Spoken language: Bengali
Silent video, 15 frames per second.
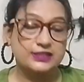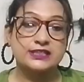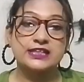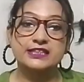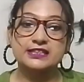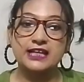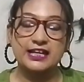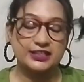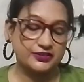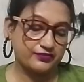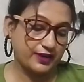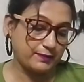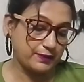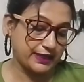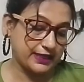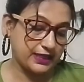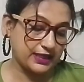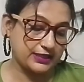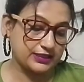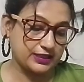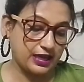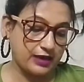সিক্স নাইনটি ফাইভ লেখা
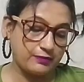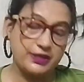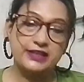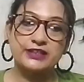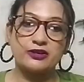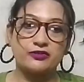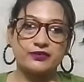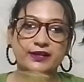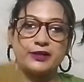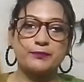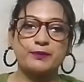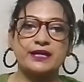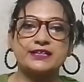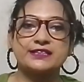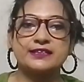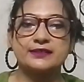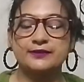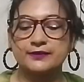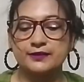আছে আমি একটা অফারেই পেয়েছি